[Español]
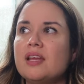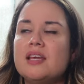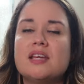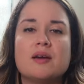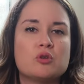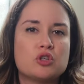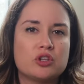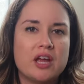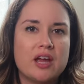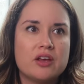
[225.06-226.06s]
y que
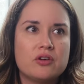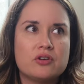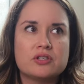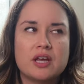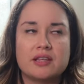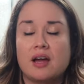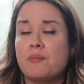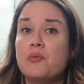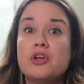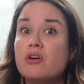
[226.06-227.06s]
muchos de ellos
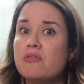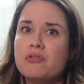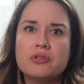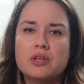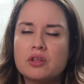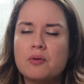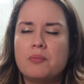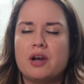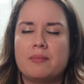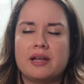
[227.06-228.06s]
estaban muy confundidos
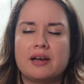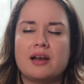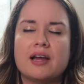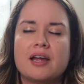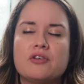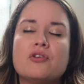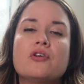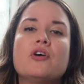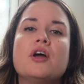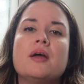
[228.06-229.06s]
por la manera en la que
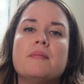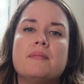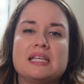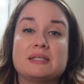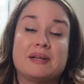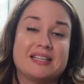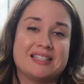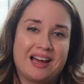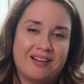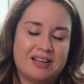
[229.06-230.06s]
yo me
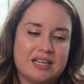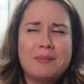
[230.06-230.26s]
expresaba.